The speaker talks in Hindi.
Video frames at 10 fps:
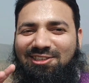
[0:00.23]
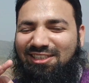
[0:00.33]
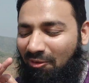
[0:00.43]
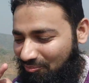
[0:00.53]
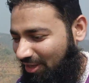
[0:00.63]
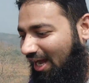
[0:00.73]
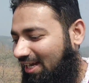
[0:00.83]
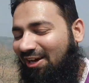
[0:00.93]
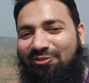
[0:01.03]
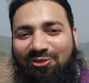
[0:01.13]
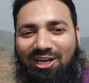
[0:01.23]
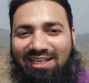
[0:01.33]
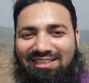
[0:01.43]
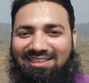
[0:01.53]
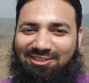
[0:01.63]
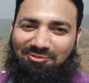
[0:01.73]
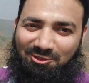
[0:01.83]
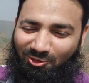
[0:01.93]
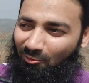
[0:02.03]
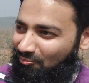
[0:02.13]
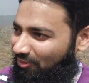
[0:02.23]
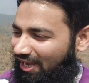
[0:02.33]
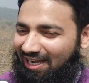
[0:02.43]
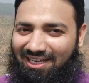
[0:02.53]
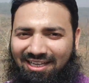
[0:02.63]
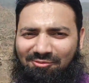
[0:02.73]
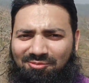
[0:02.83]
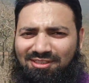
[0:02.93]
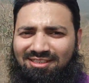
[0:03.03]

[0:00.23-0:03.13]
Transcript: इतना प्यारा व्यू आ रहा है ना सबसे टॉप पे आ गए हम